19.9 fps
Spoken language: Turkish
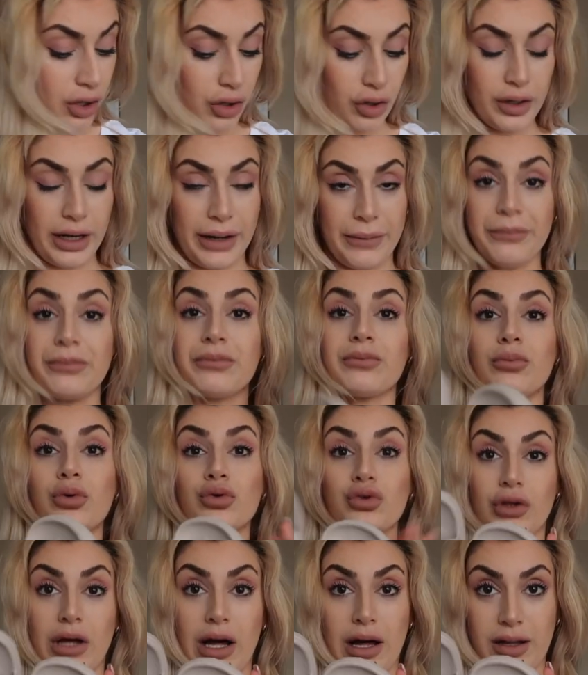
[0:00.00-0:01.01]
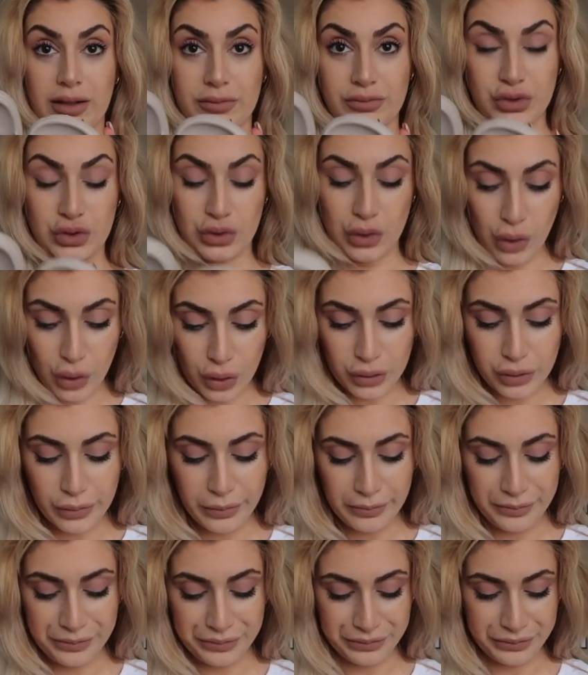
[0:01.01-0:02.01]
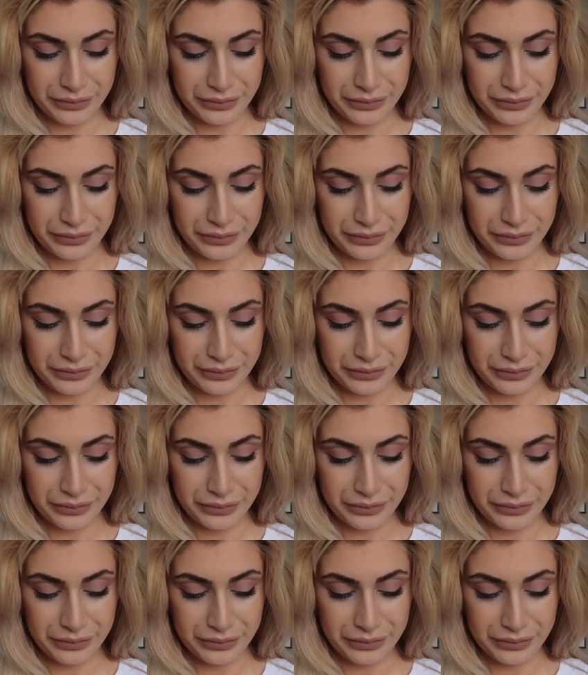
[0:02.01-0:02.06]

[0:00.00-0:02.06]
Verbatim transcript: Öyle. Bunu da almış oldum.